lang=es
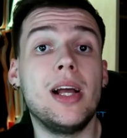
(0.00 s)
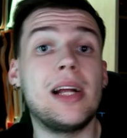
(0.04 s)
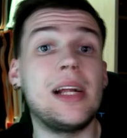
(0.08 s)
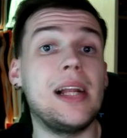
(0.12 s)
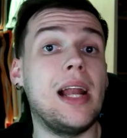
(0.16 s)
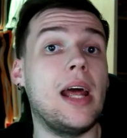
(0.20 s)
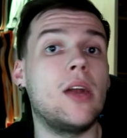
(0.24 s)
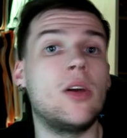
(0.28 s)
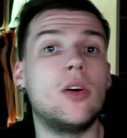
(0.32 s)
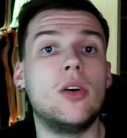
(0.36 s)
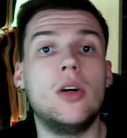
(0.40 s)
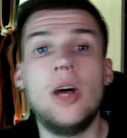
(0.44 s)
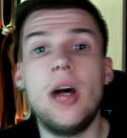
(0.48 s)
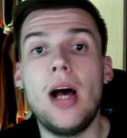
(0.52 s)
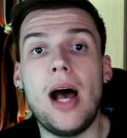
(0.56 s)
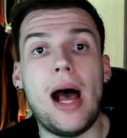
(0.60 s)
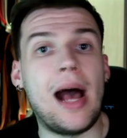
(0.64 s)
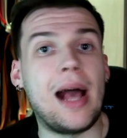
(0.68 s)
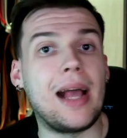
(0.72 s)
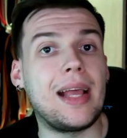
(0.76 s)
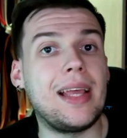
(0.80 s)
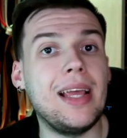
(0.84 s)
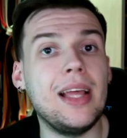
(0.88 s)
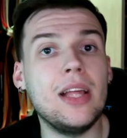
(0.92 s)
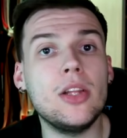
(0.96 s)
Claro,
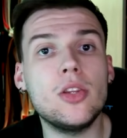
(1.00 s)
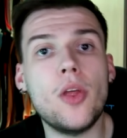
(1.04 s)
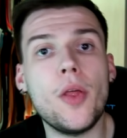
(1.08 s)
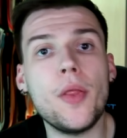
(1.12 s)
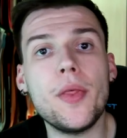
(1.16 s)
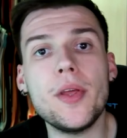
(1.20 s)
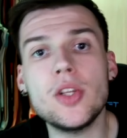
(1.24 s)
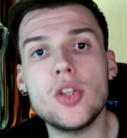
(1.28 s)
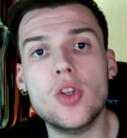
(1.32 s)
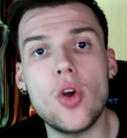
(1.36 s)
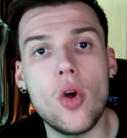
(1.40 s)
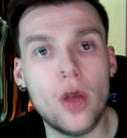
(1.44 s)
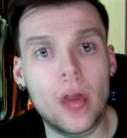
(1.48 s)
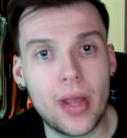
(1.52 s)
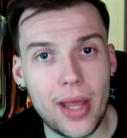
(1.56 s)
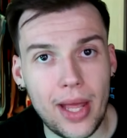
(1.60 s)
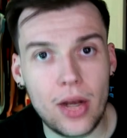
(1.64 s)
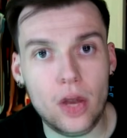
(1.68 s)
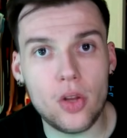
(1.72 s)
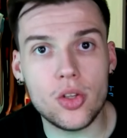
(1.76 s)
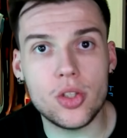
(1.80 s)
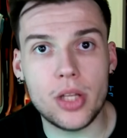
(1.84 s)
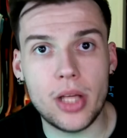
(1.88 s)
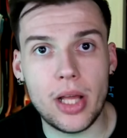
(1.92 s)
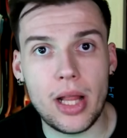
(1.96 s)
aquí entonces con
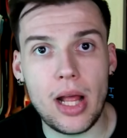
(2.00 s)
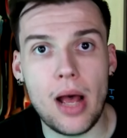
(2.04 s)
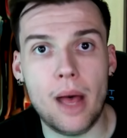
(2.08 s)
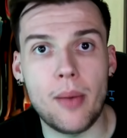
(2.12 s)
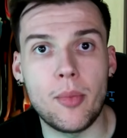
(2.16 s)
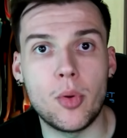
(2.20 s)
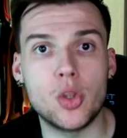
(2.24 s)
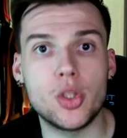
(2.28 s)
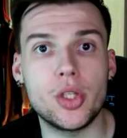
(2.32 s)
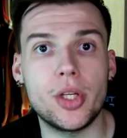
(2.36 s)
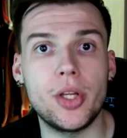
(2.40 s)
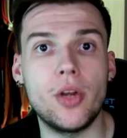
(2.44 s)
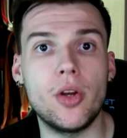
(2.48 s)
qué nos quedamos.